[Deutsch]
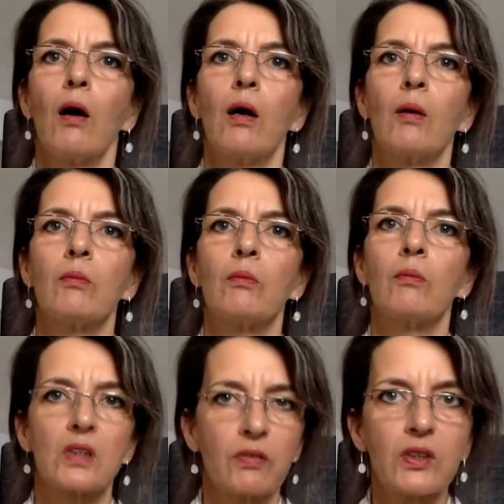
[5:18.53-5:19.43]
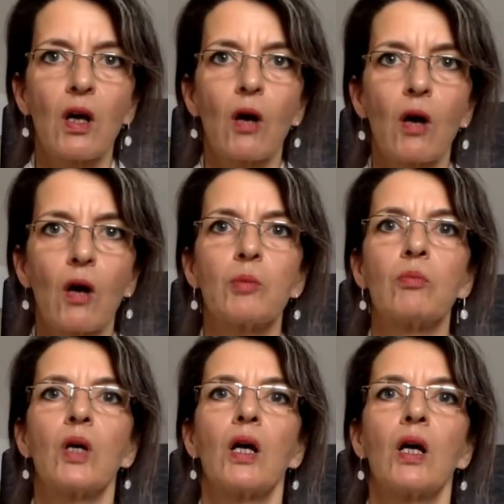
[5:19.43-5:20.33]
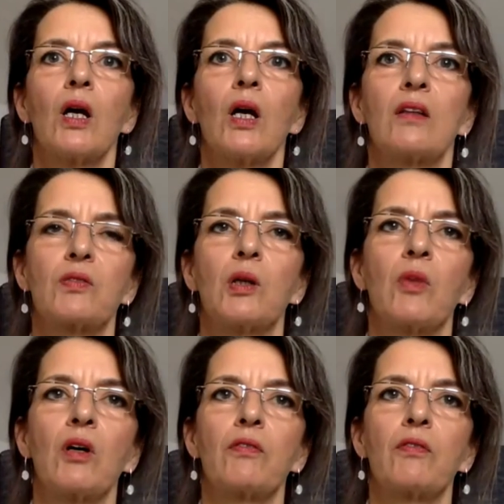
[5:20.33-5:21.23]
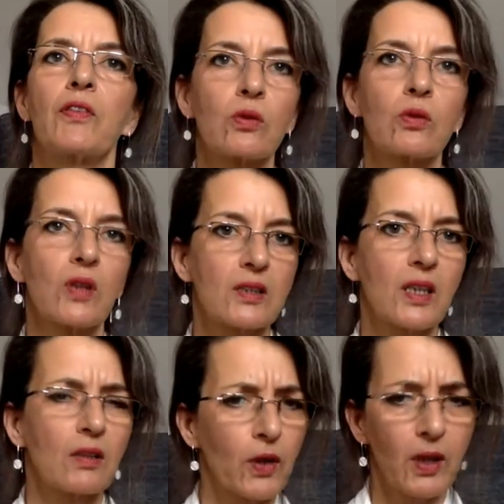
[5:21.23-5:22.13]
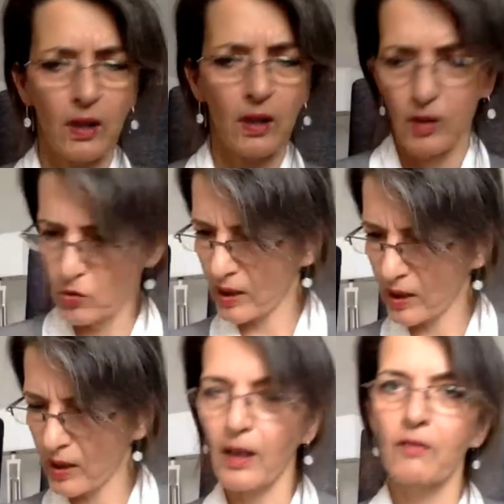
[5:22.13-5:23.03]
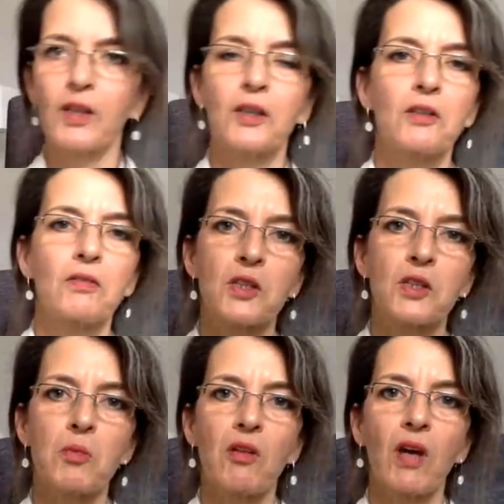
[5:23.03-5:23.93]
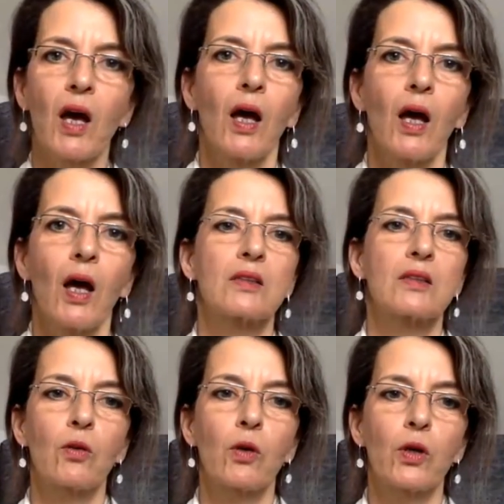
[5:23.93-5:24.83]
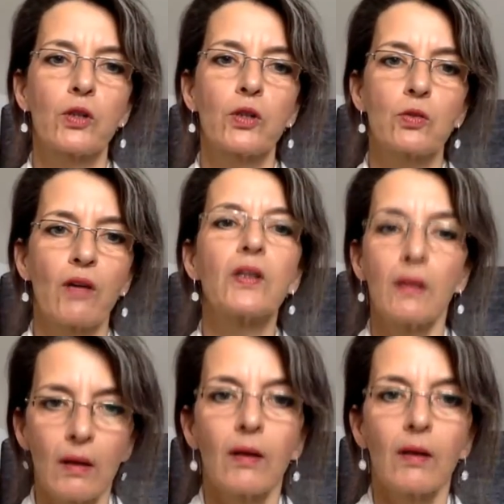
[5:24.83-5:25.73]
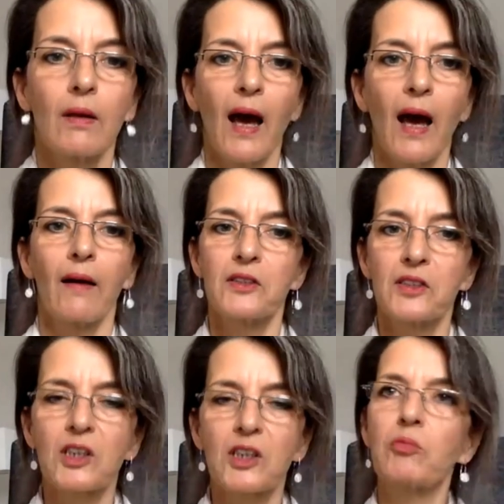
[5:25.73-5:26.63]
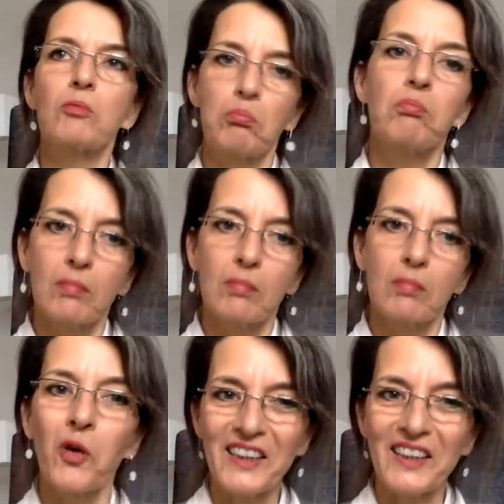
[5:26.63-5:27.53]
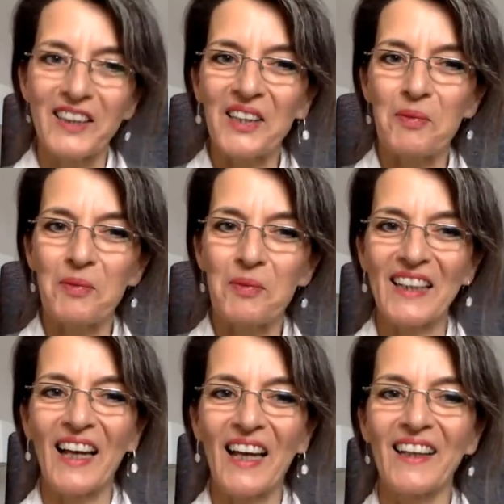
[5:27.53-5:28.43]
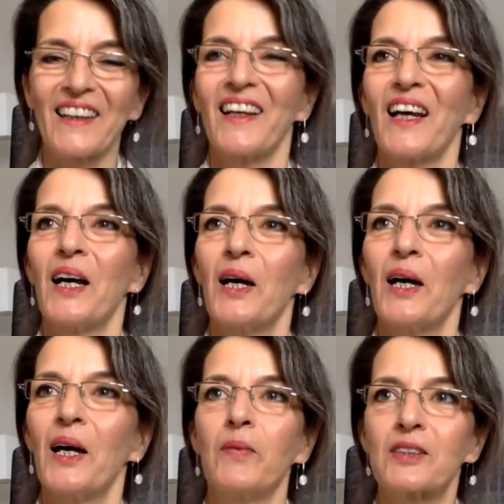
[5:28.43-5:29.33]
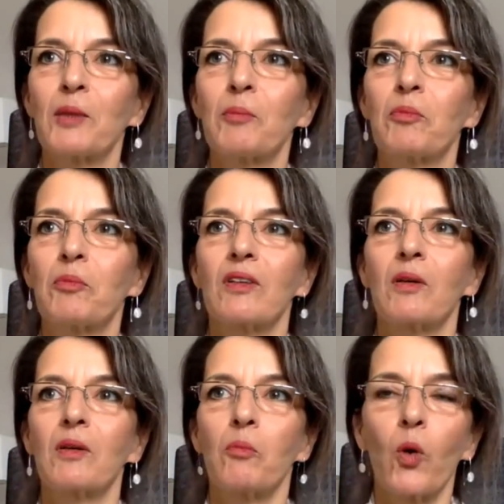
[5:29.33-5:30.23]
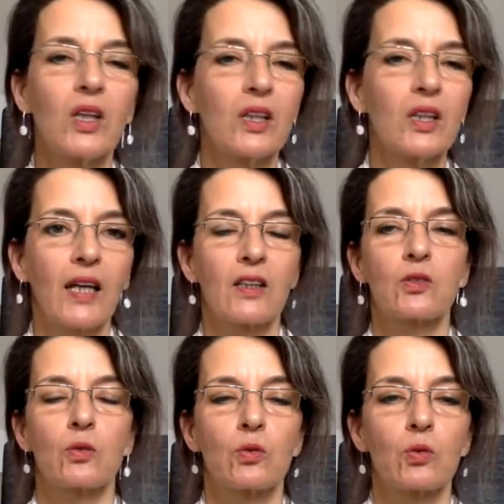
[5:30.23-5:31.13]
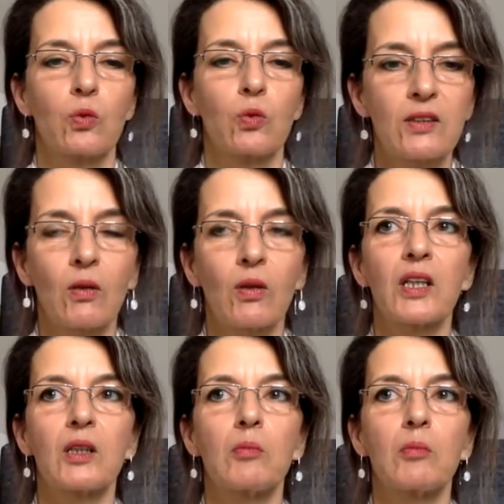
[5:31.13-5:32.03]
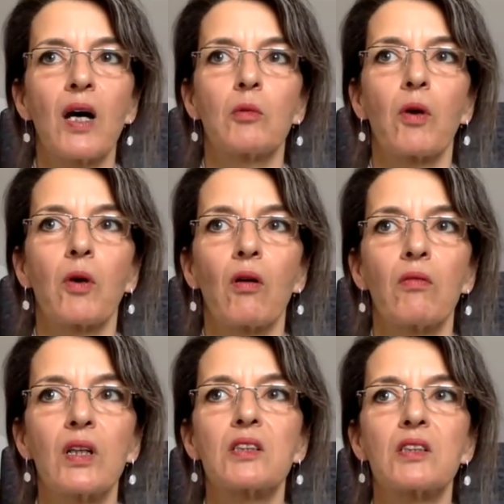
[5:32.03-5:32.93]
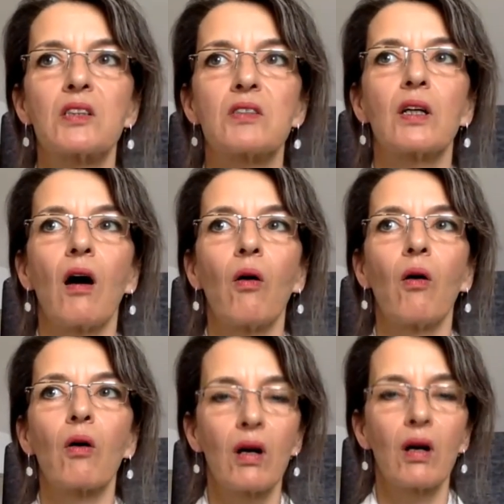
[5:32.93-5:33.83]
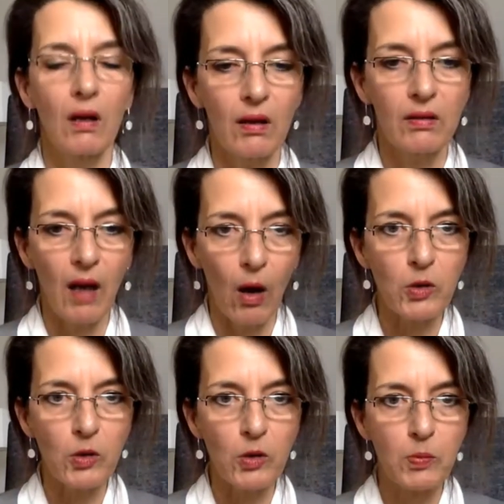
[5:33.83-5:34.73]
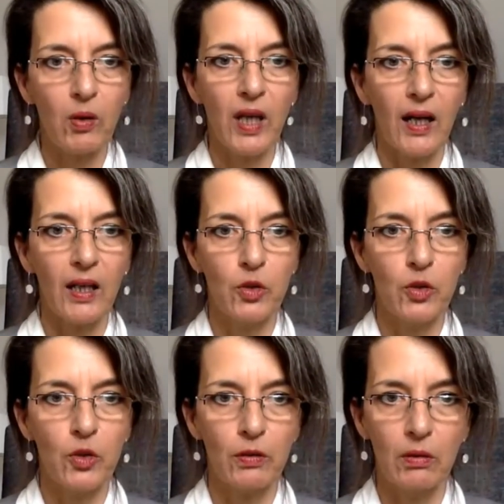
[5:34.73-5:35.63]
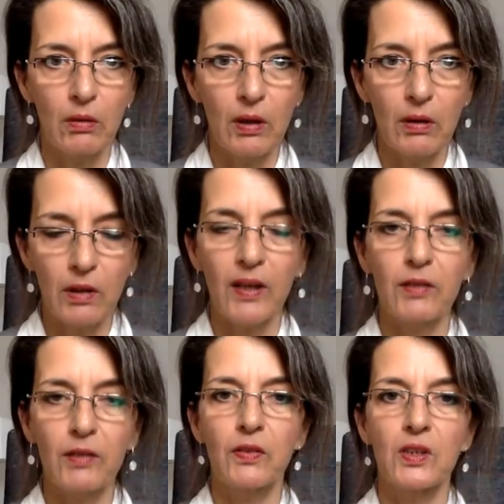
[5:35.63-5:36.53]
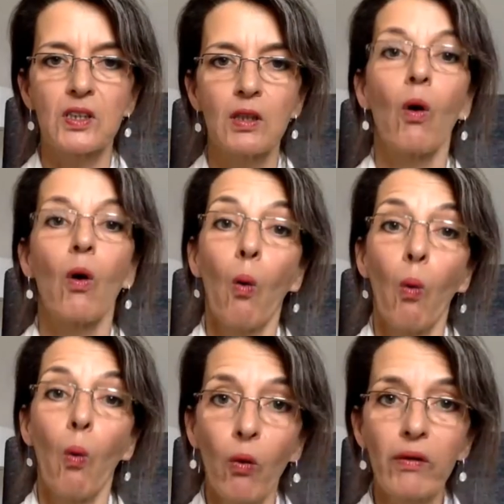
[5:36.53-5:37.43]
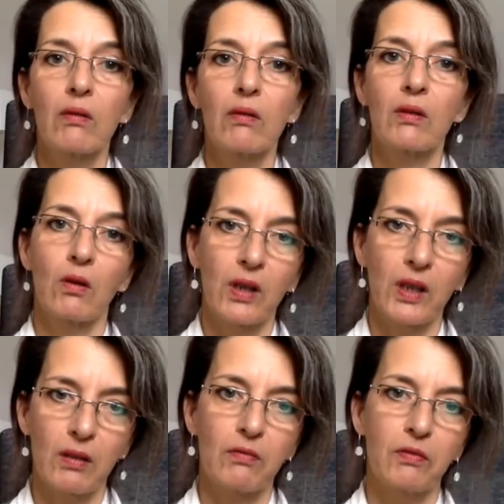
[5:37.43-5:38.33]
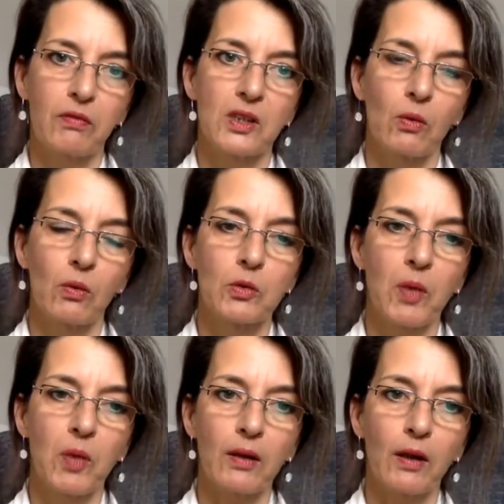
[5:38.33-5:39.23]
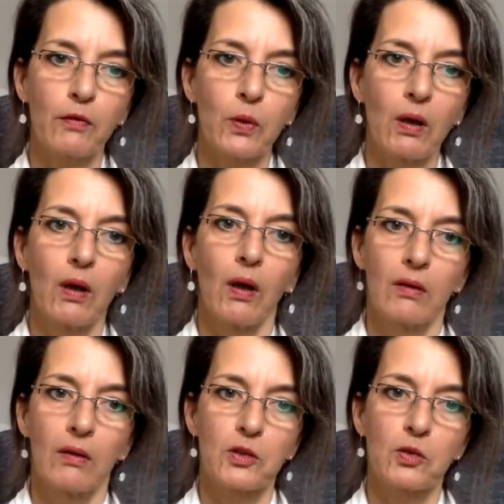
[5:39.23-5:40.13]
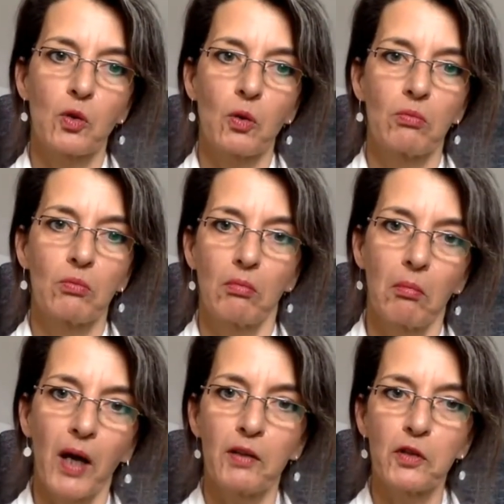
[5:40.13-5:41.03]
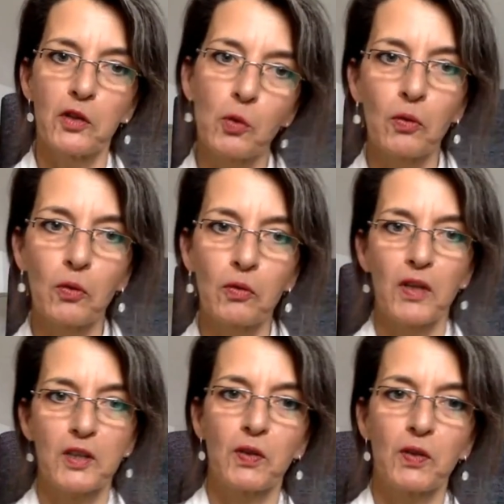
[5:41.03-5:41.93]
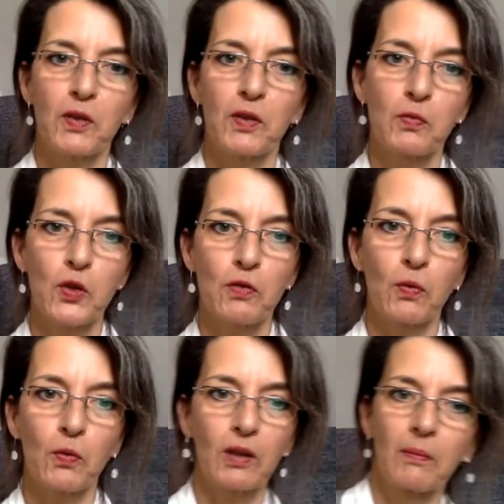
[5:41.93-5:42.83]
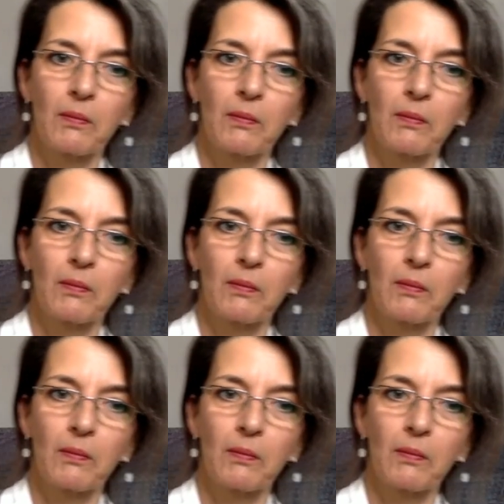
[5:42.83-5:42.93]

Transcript: Ähm, ich finde es auch schlimm, dass wir immer versuchen, tatsächlich, vorhin hat das schon mal ein Redner erwähnt, ich weiß nicht mehr wer, das Rad neu zu erfinden. Ja, es gibt Möglichkeiten, ich habe es gesehen, danke. Ähm, es gibt Möglichkeiten, das zu tun. Als konkrete Maßnahme brauchen wir deswegen auch einen Ausbau der akademischen Qualifizierung und einen konkreten Finanzierungsplan dafür. Das ist so meine Vision und was wir uns wünschen würden.